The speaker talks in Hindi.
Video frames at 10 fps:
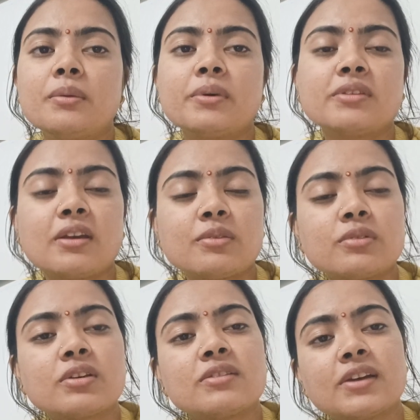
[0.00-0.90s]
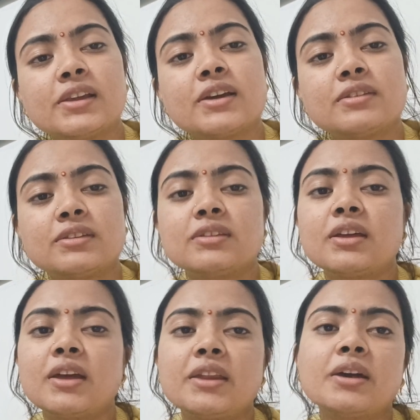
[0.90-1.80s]
बस यही सोच के चलिए जितनी
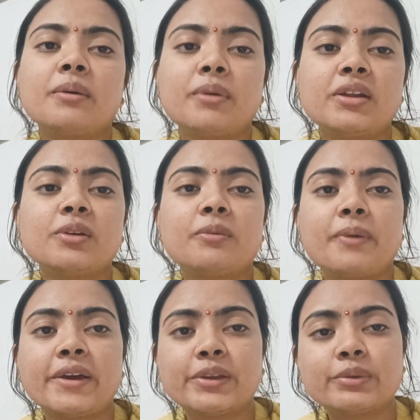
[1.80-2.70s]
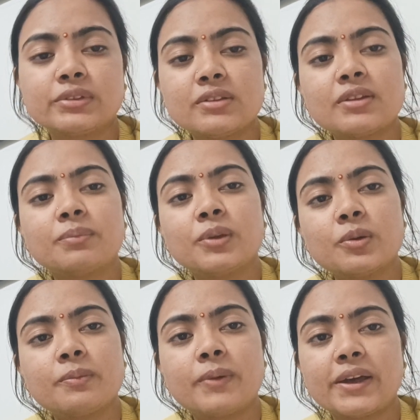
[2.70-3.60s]
तैयारी हमारी हो पाएगी उतनी सबकी हो
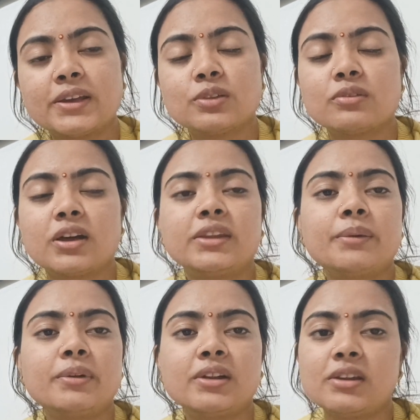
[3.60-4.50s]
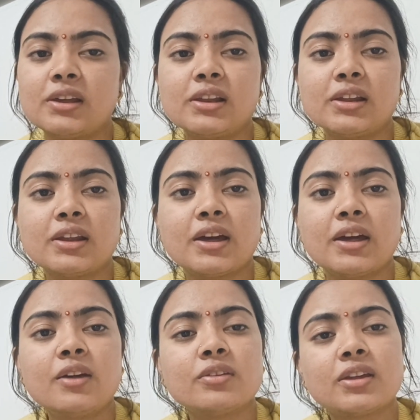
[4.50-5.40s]
पाएगी तो ज़्यादा बर्डन नहीं लेना
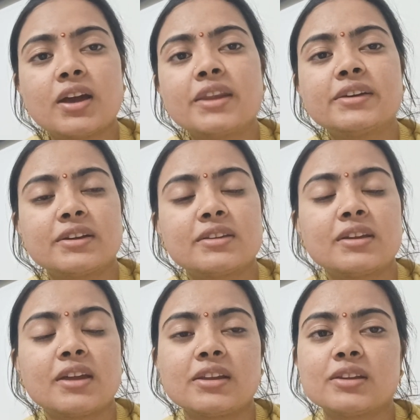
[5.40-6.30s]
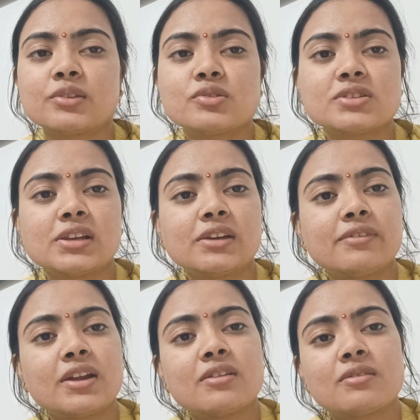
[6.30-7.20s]
है और तैयारी करते रहनी है तो चलिए
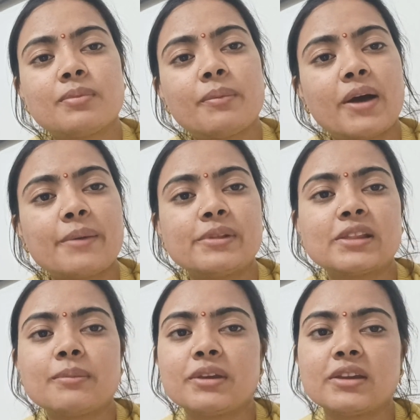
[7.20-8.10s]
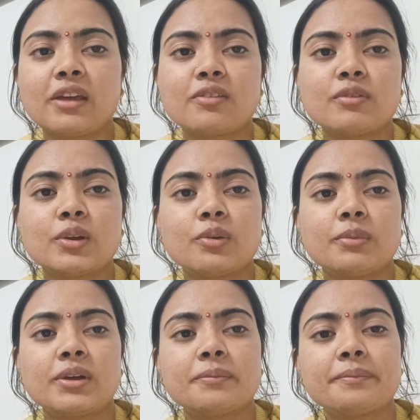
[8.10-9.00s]
फ्रेंड्स बाय मिलते हैं मेरी नेक्स्ट वीडियो में